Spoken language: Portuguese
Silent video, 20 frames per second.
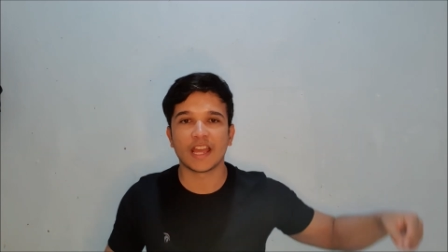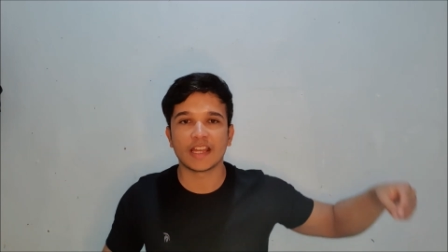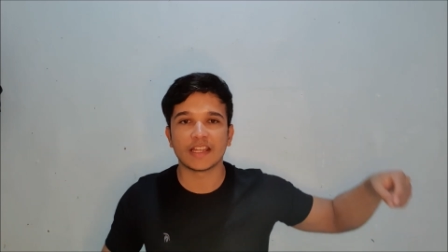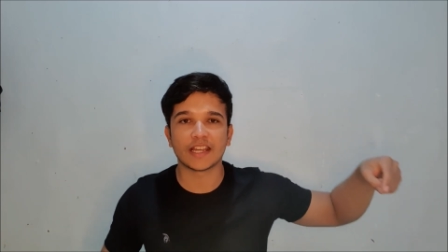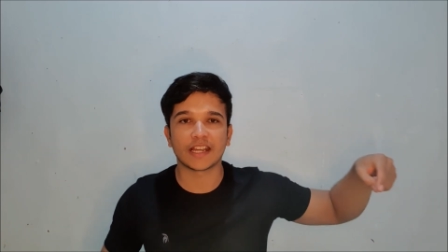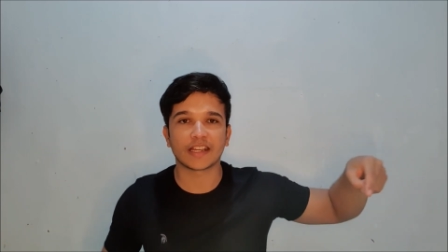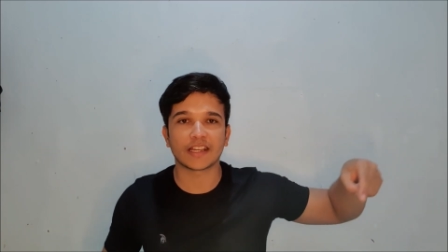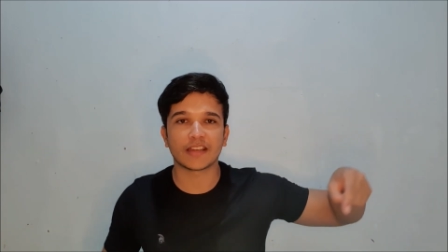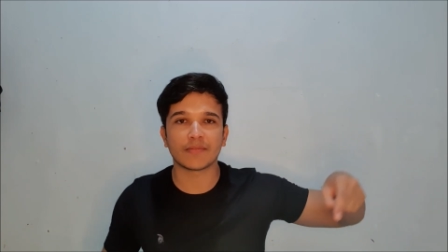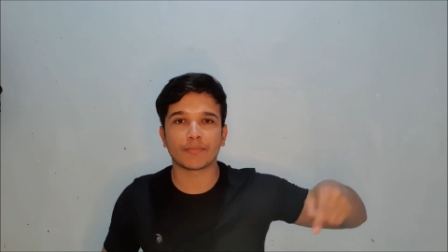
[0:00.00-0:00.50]
e
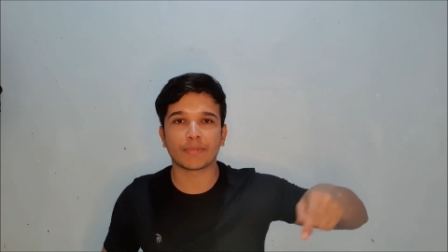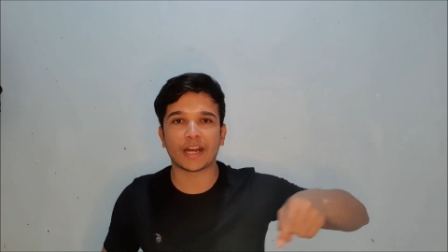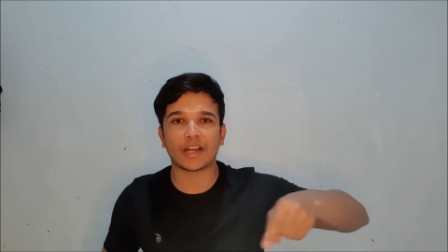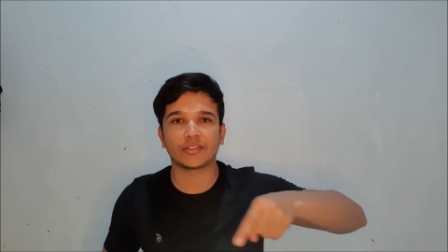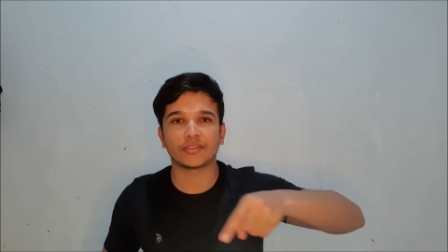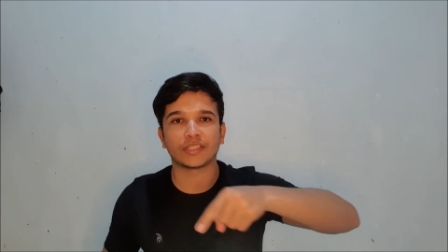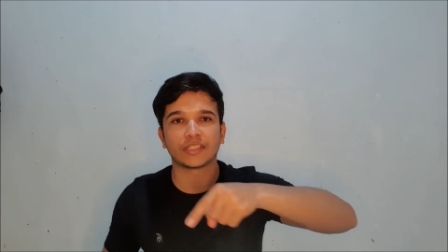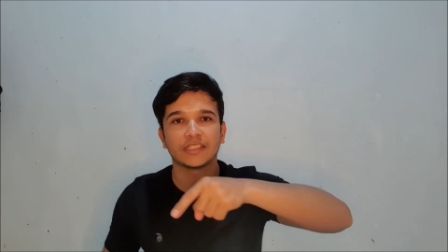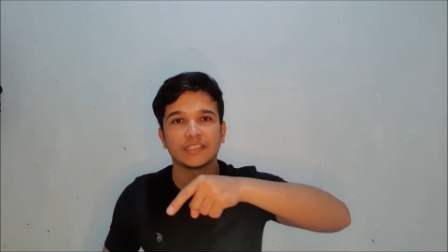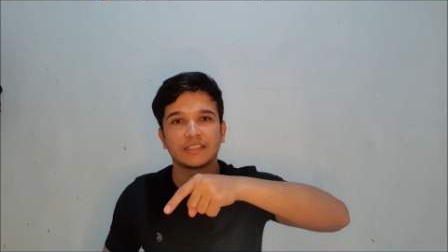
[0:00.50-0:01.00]
aqui
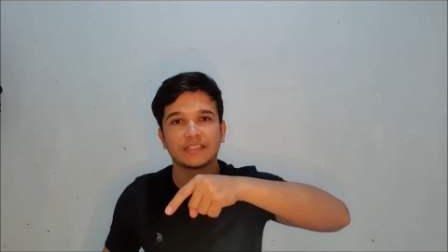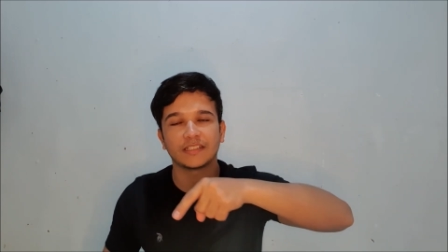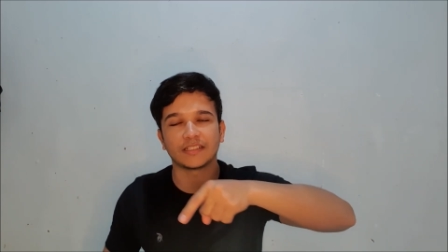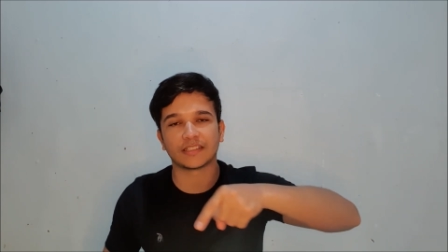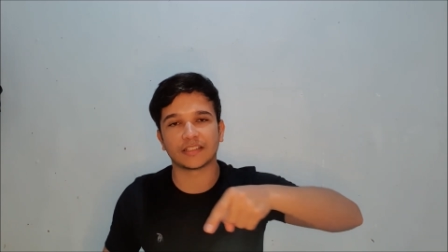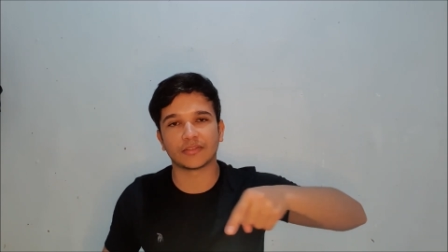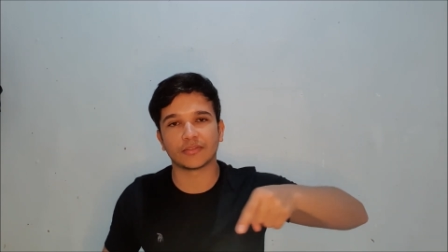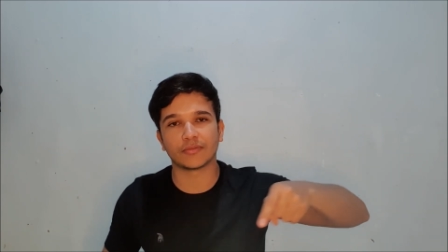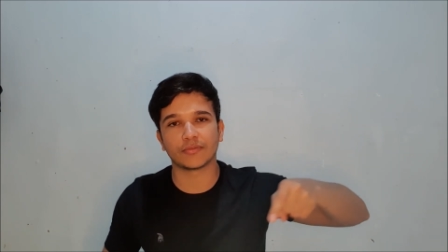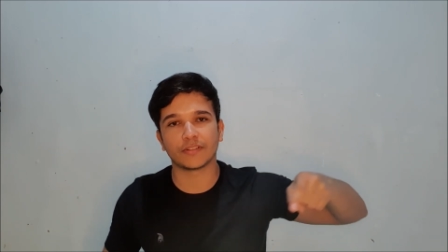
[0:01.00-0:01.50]
embaixo na
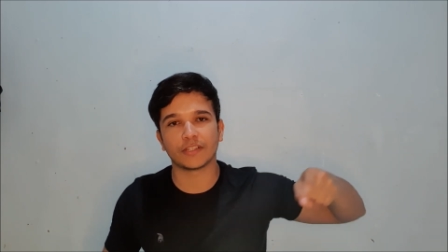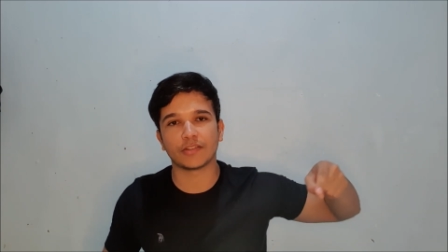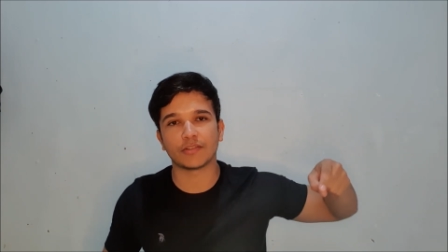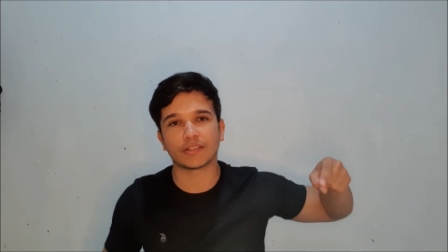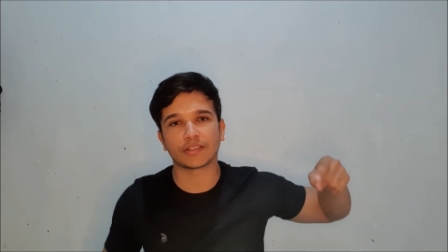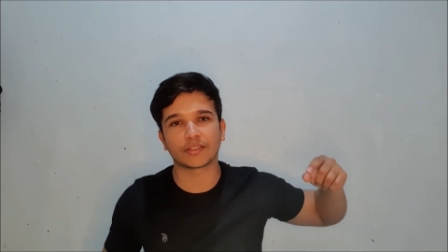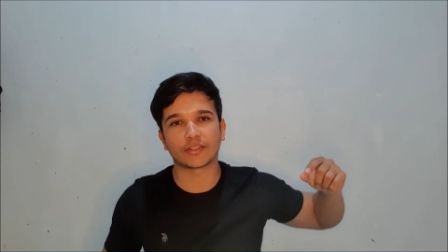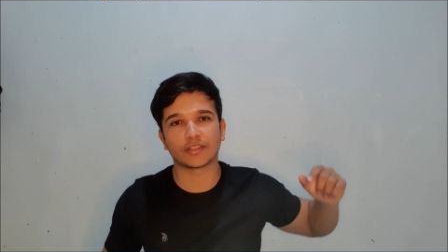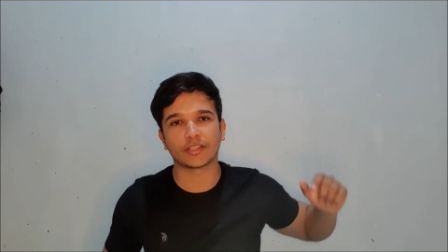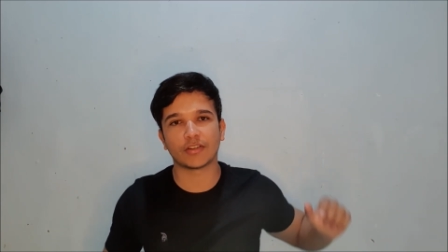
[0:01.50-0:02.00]
descrição do vídeo, é
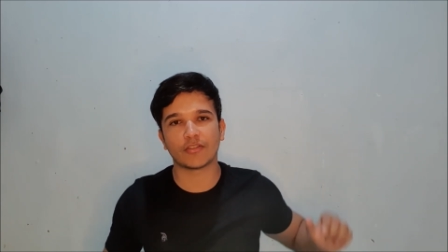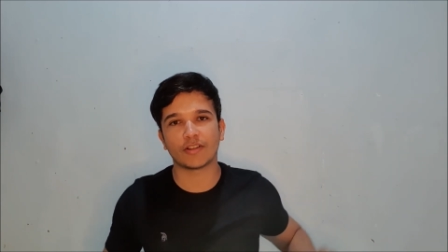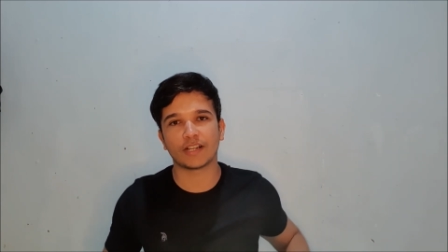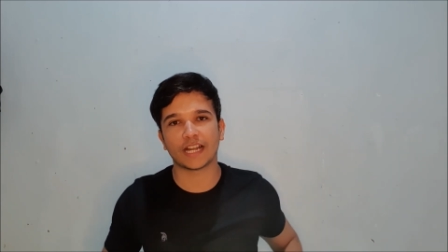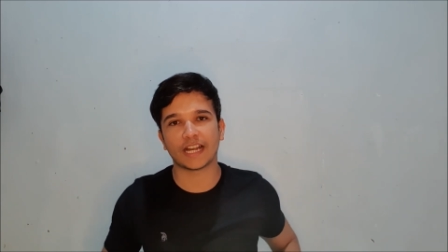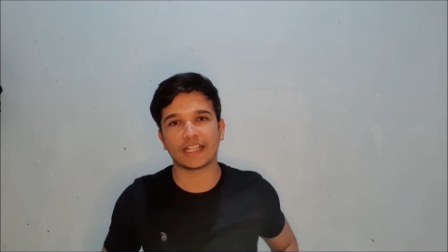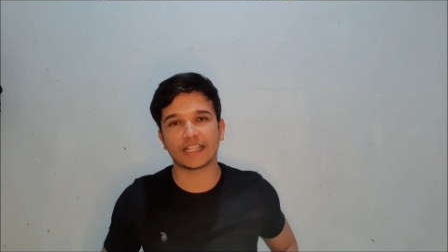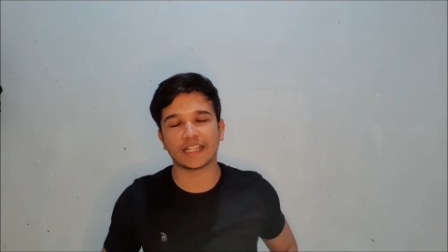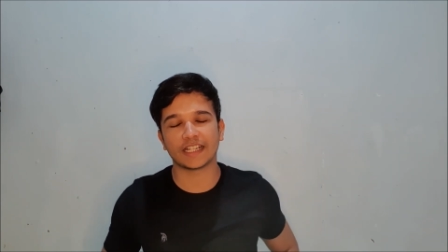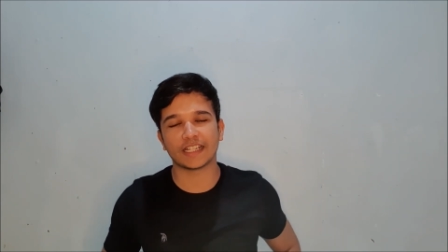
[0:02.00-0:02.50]
só dar uma
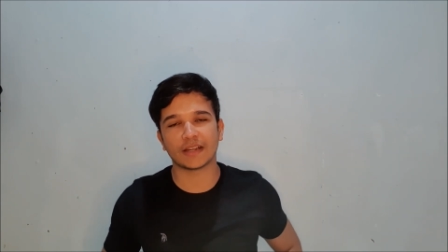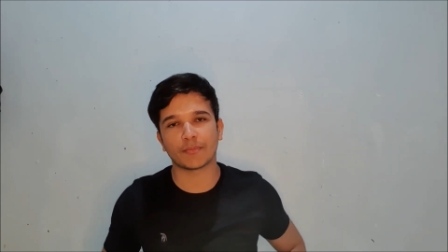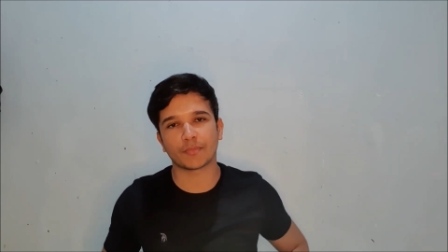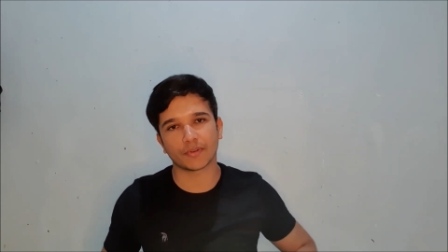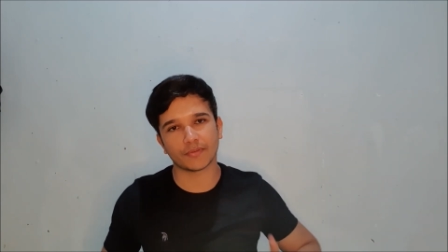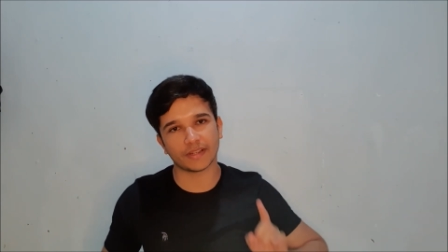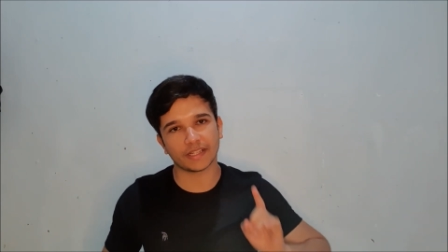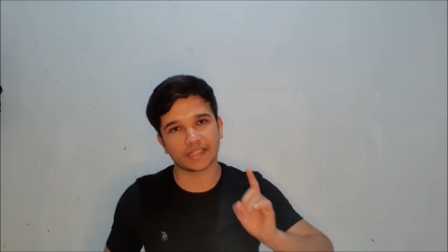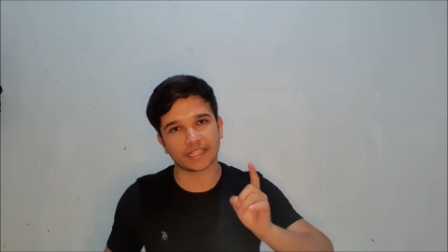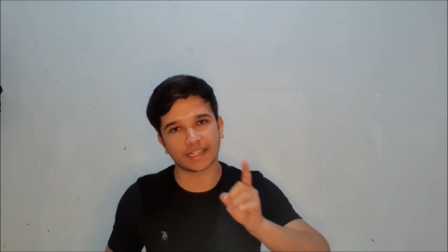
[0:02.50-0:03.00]
olhada e
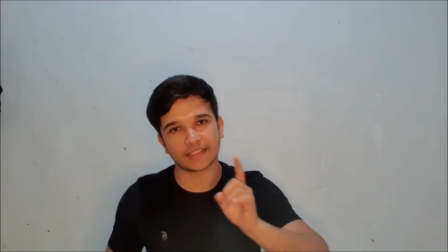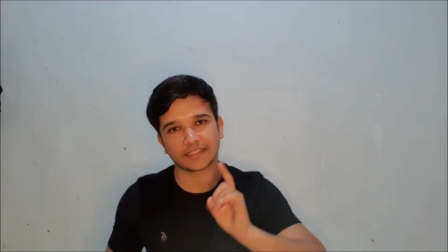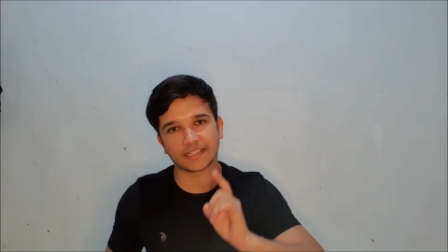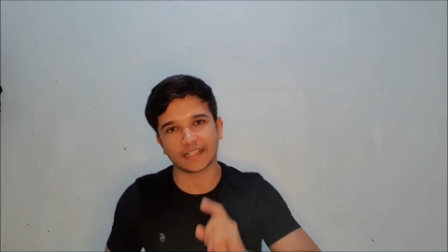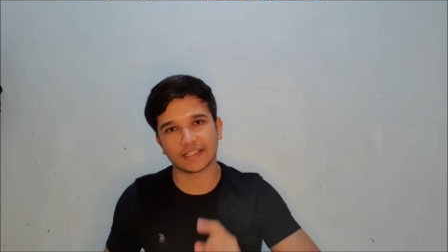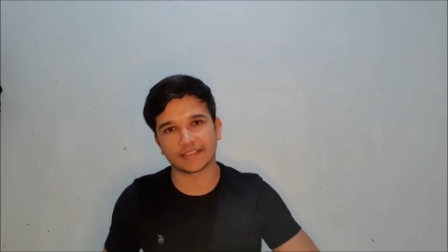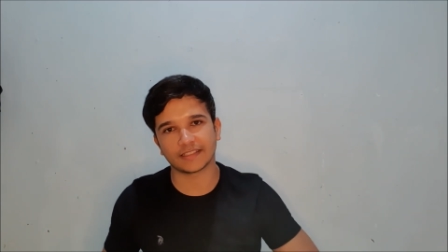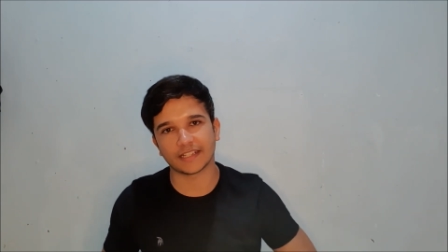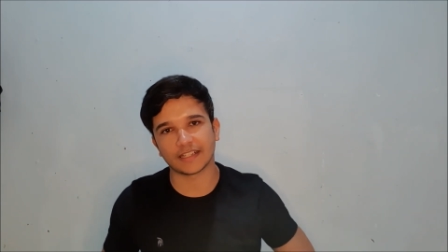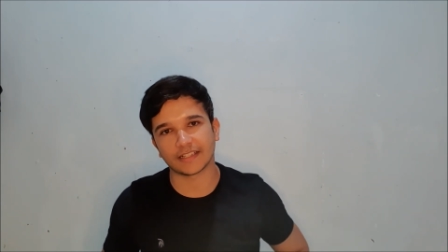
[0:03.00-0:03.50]
aproveitar essa
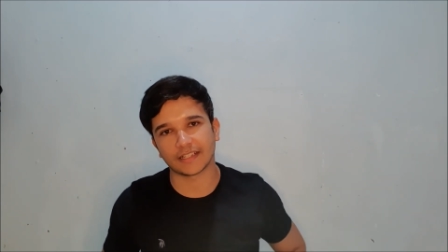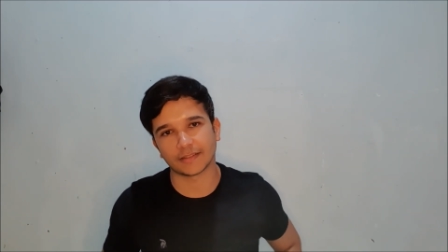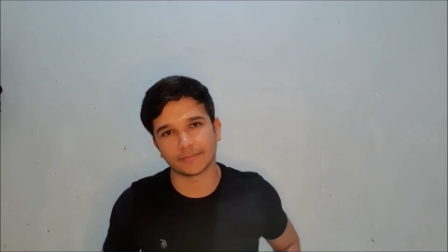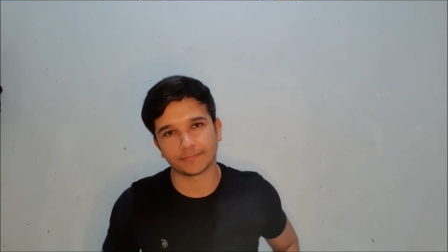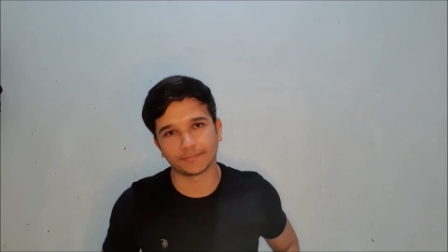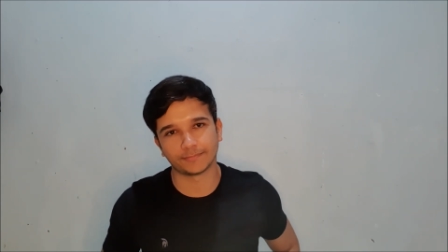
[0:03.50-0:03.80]
receita.